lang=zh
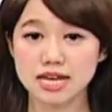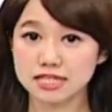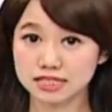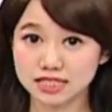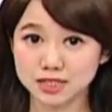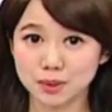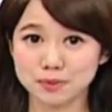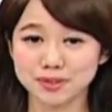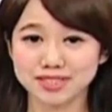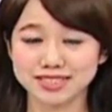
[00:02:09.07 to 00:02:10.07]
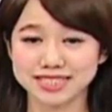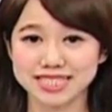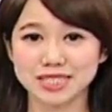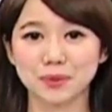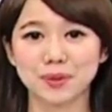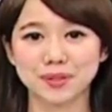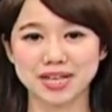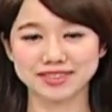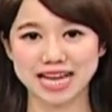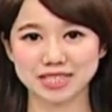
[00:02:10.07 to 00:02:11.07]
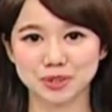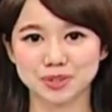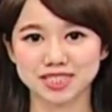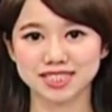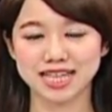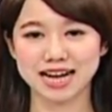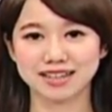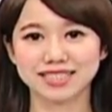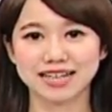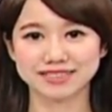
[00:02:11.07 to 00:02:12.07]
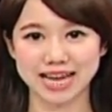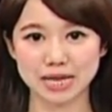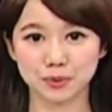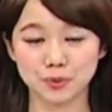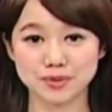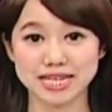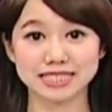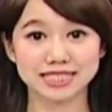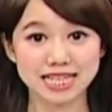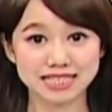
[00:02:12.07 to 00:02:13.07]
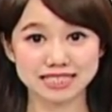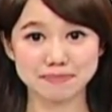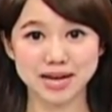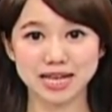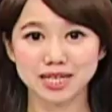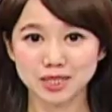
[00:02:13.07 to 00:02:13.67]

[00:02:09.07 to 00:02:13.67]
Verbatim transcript: 资金有没有可能因此回流到亚洲市场，让台股在下个礼拜